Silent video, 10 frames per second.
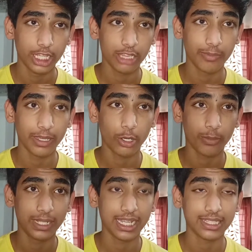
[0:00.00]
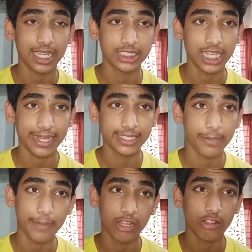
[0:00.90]
इसमें और मिल जाता है चार
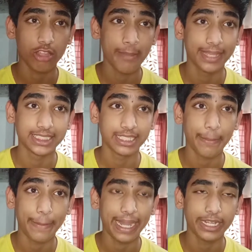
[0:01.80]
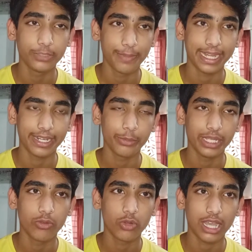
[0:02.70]
हज़ार पाँच सौ एम एच का बैटरी बैटरी भी
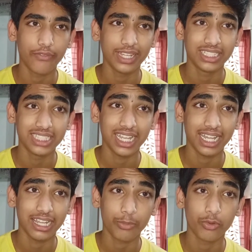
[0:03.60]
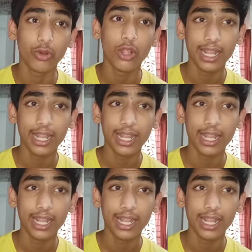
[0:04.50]
है वो काफ़ी अच्छा है आपको